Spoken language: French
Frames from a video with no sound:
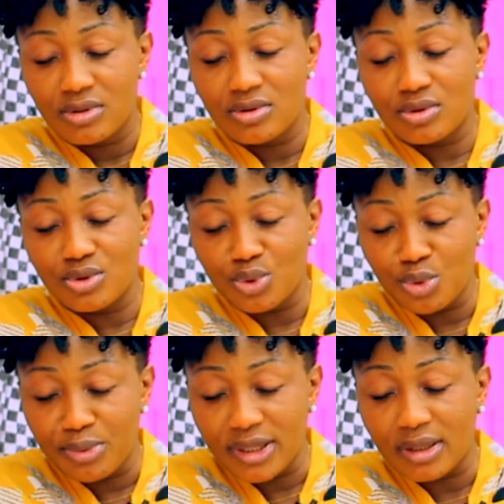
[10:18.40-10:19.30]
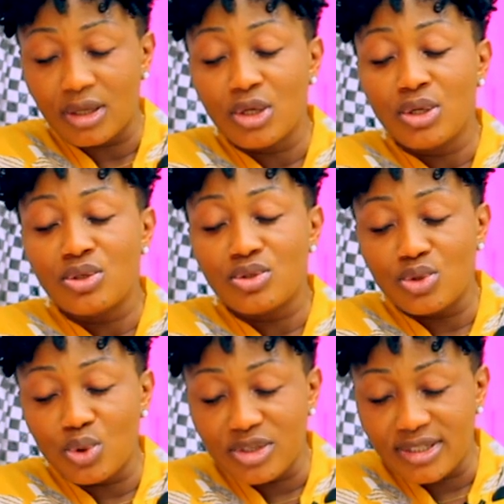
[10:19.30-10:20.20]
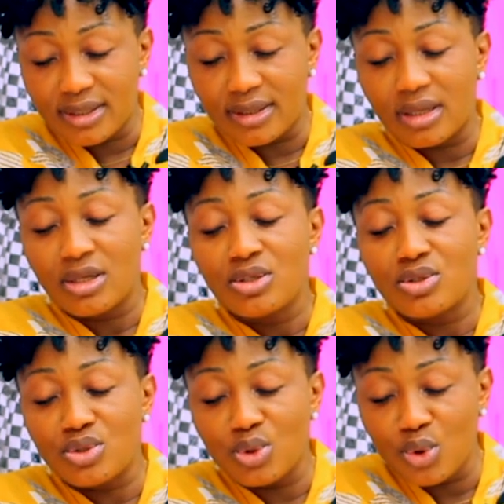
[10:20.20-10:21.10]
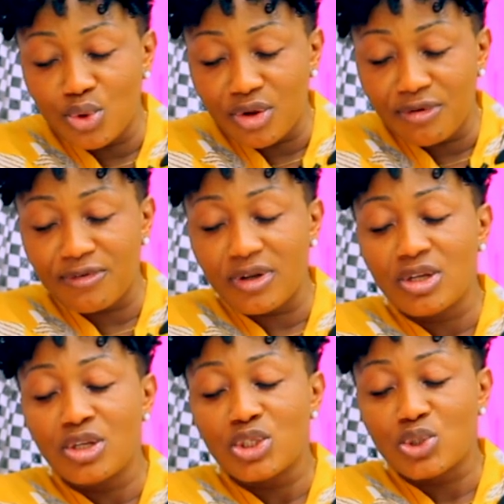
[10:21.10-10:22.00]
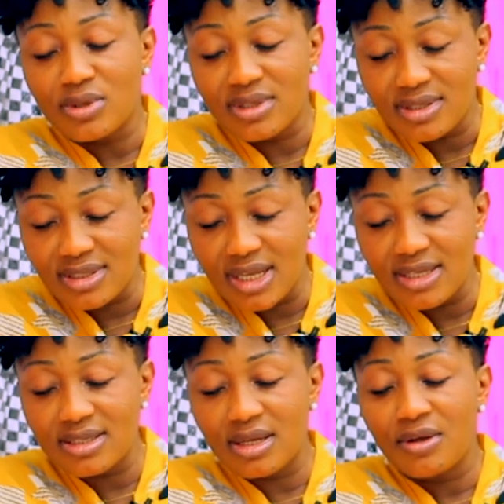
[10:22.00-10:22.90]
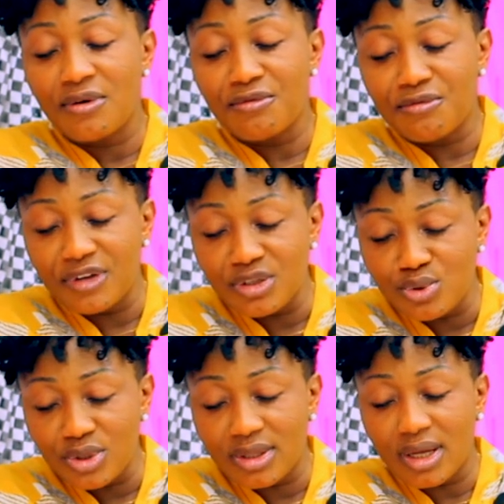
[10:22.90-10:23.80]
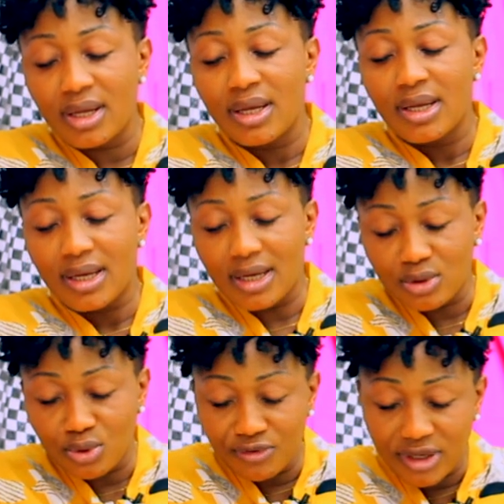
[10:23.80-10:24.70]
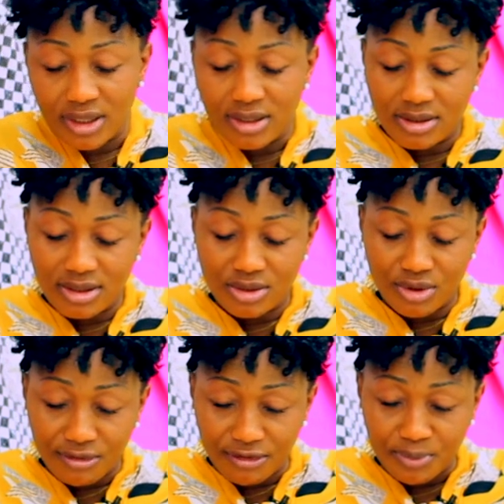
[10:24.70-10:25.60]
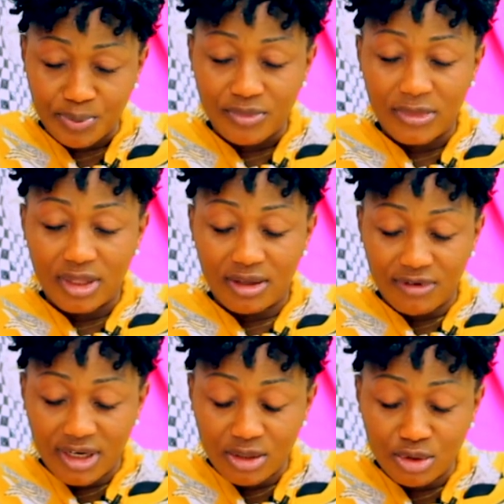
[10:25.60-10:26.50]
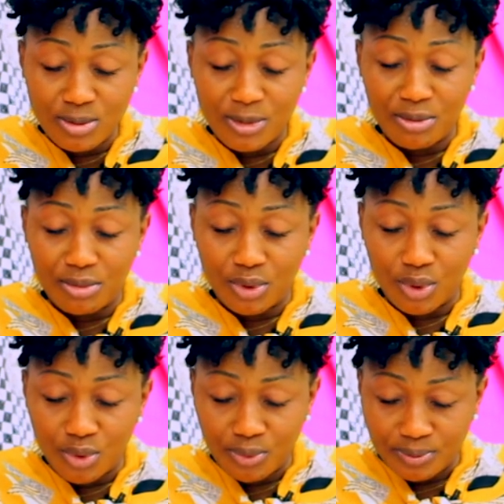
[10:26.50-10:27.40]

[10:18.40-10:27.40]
Donc, je répète, 07 09 76 28 99. Et voilà un deuxième numéro.